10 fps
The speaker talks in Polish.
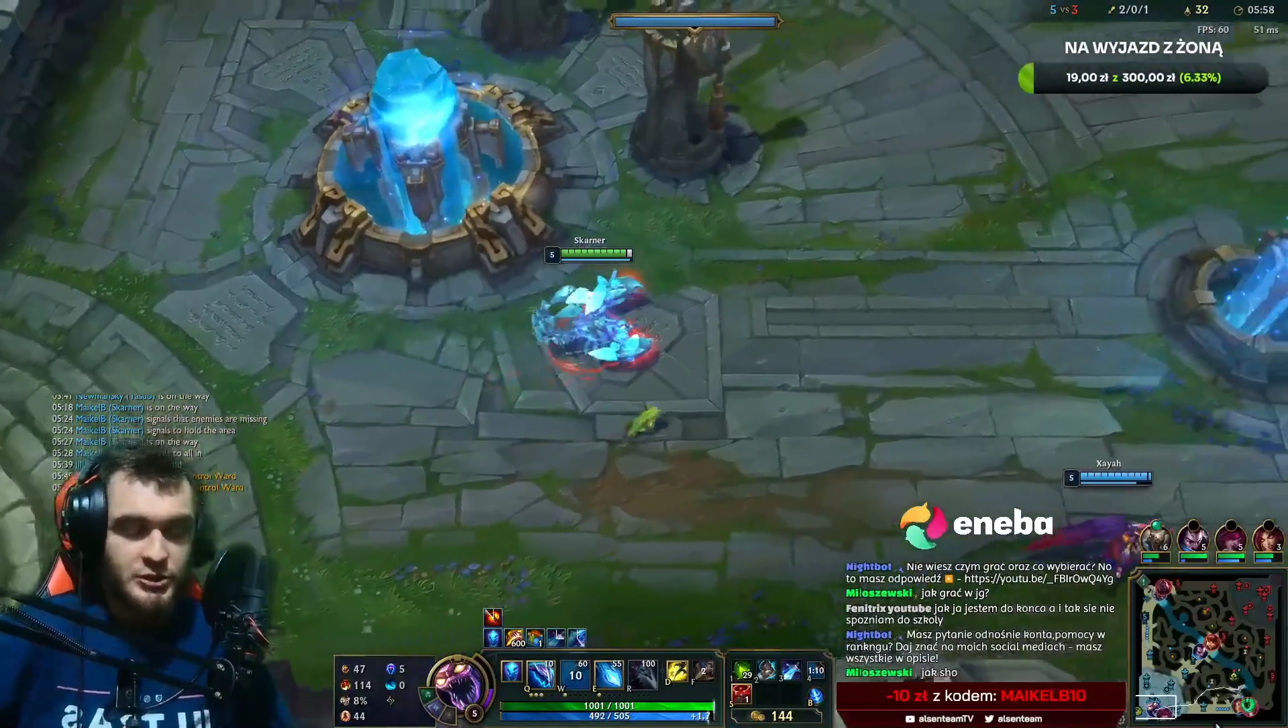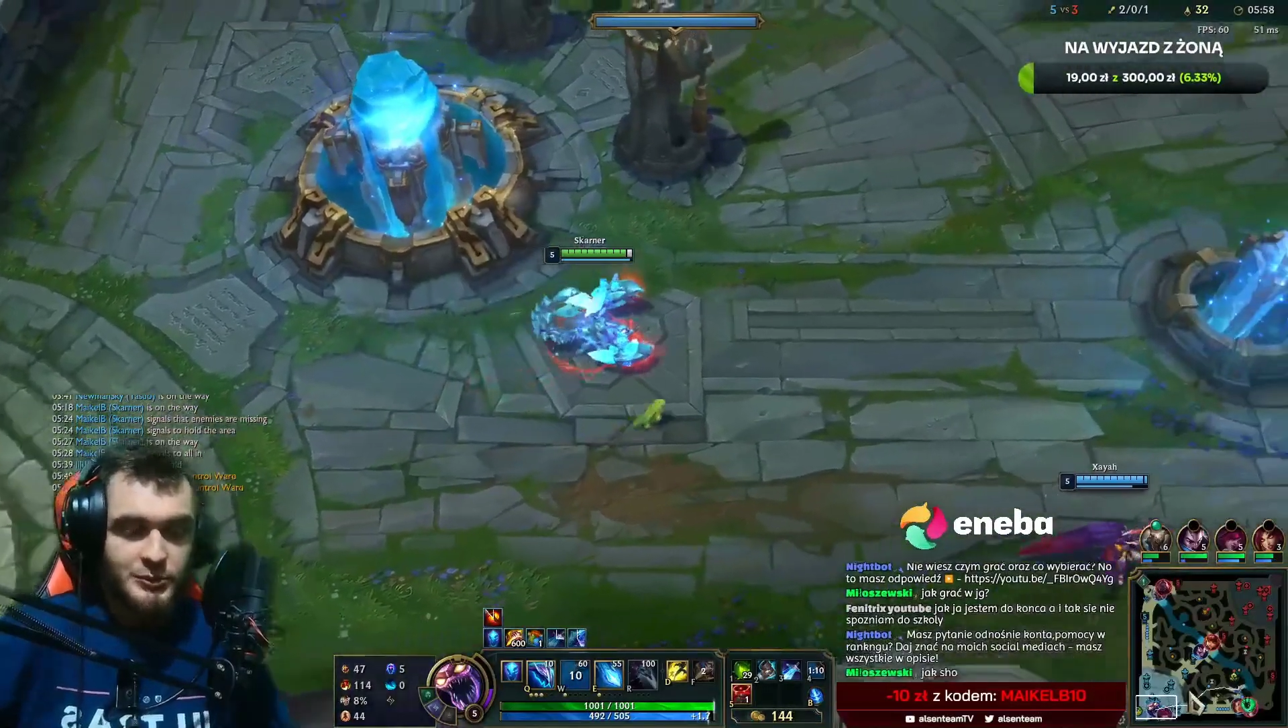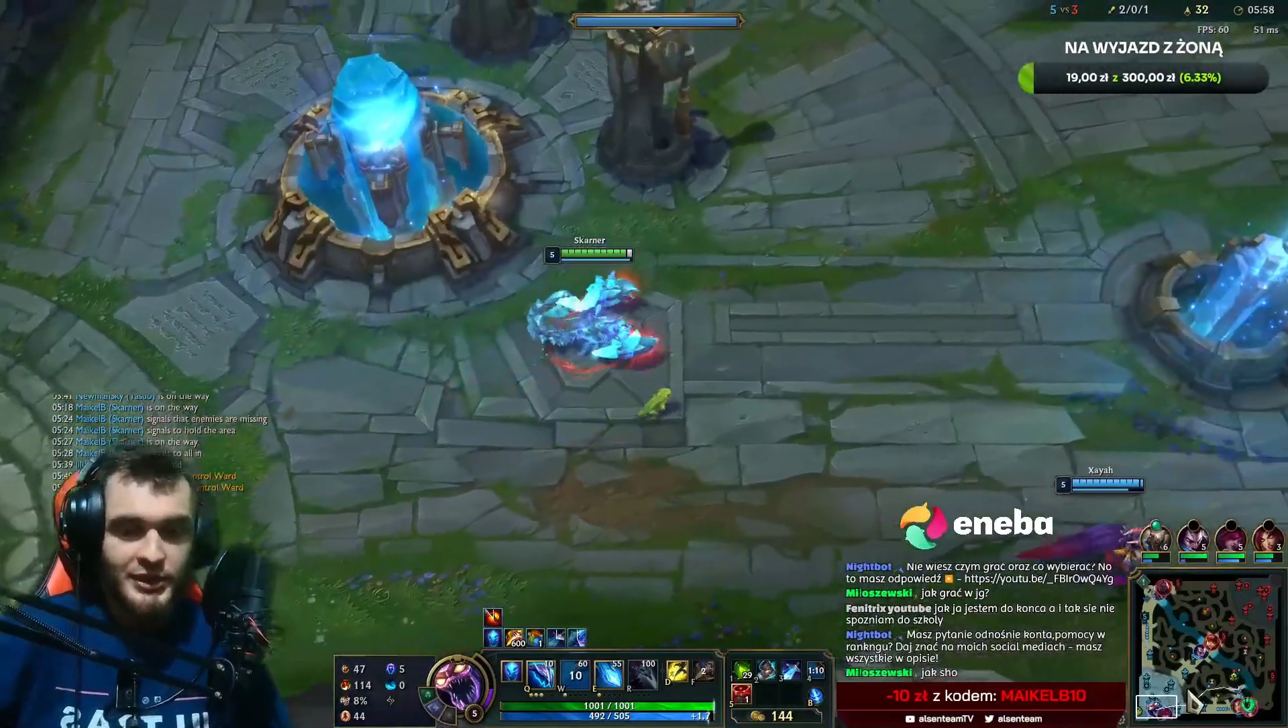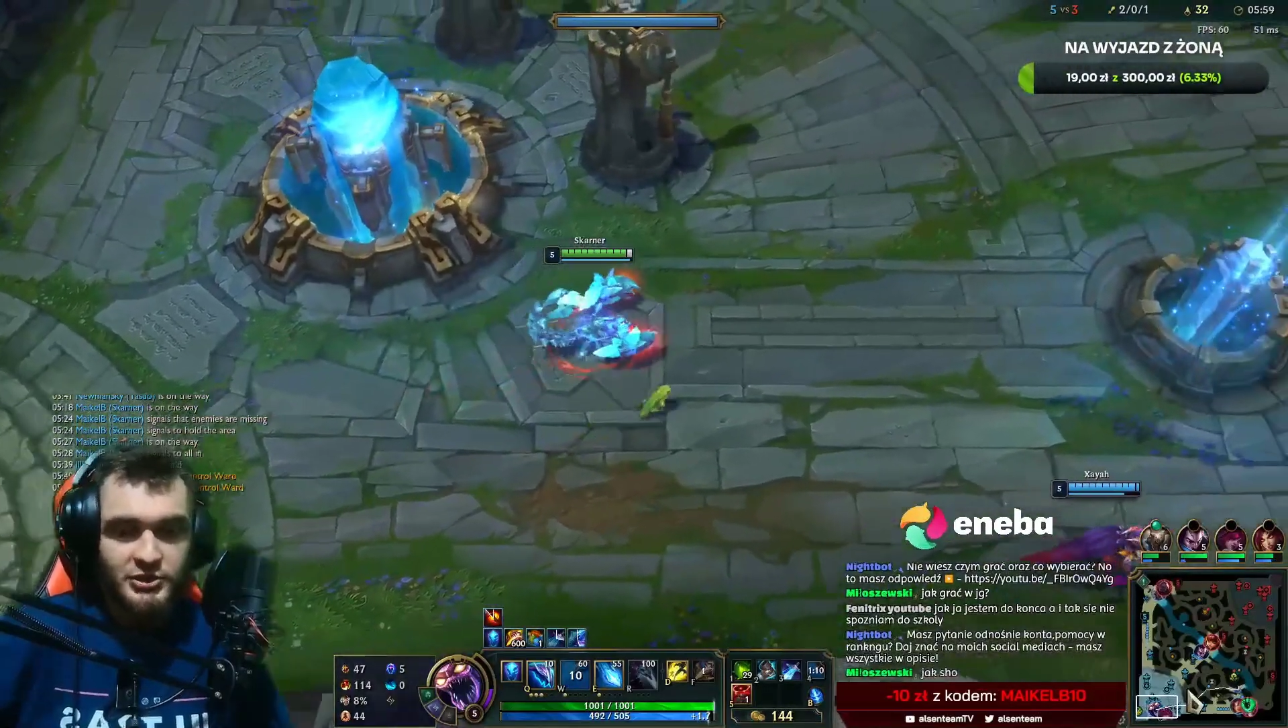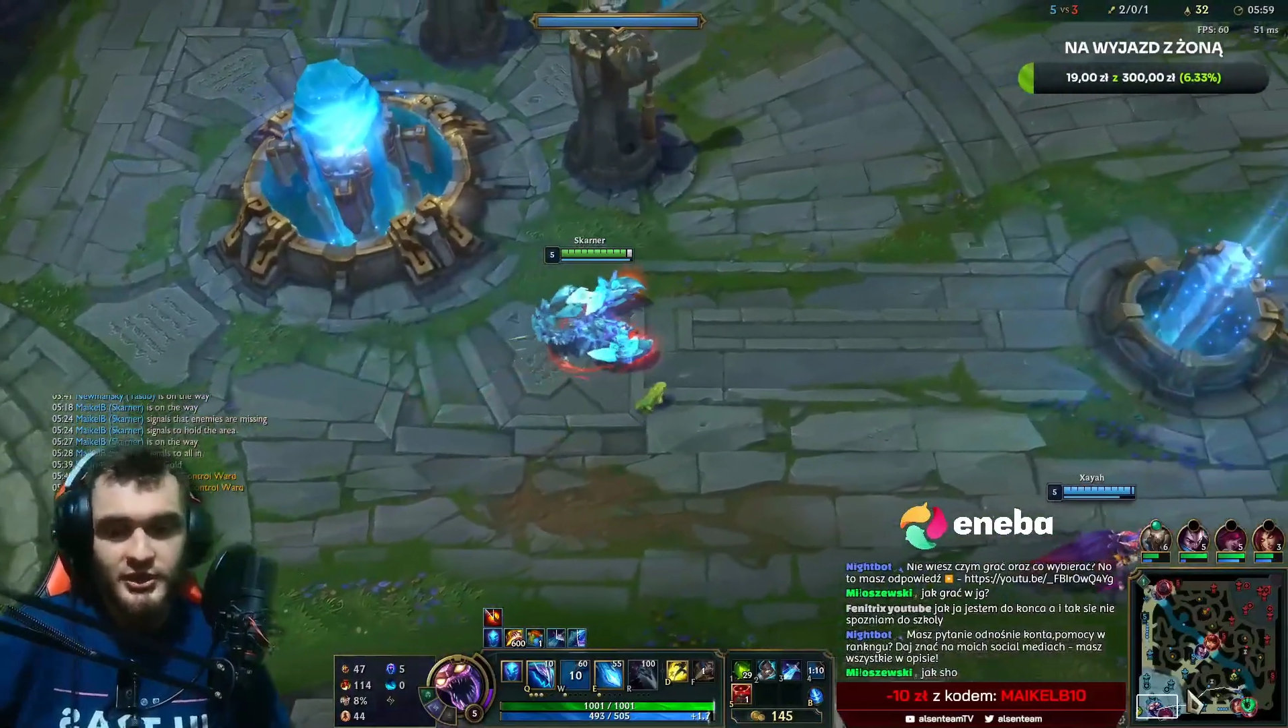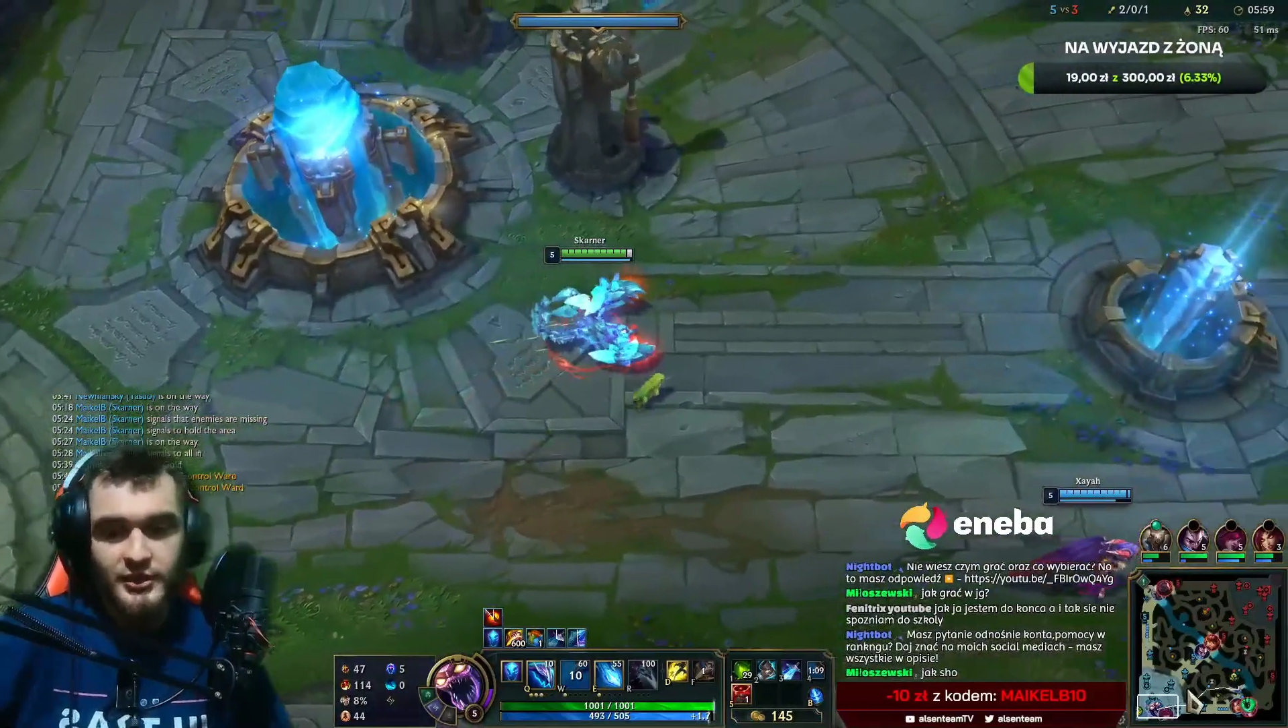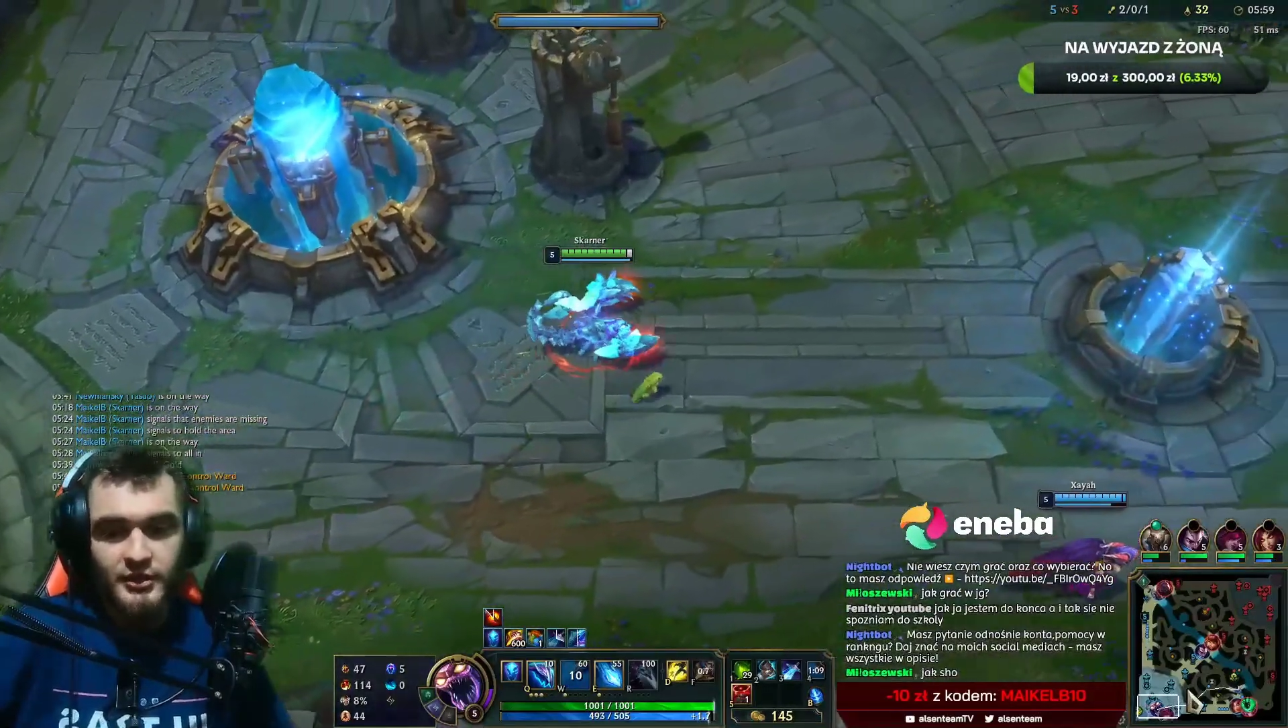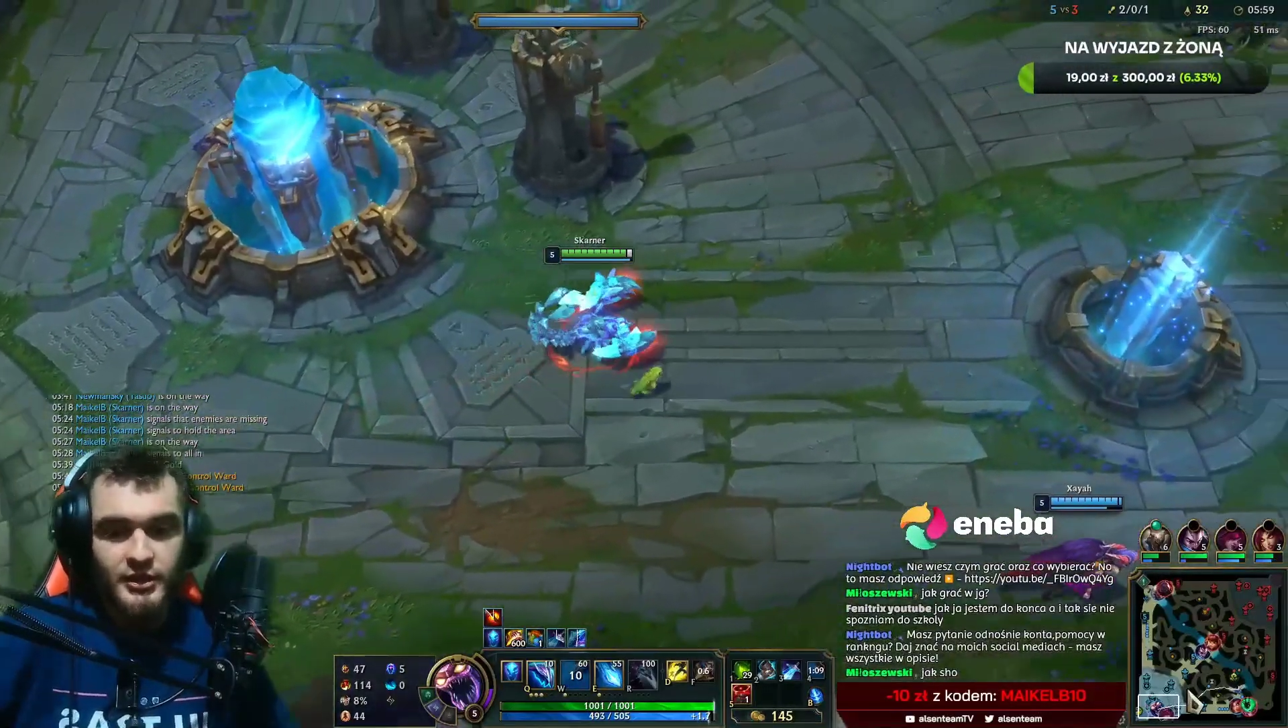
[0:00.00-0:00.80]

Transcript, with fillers: śmieszne.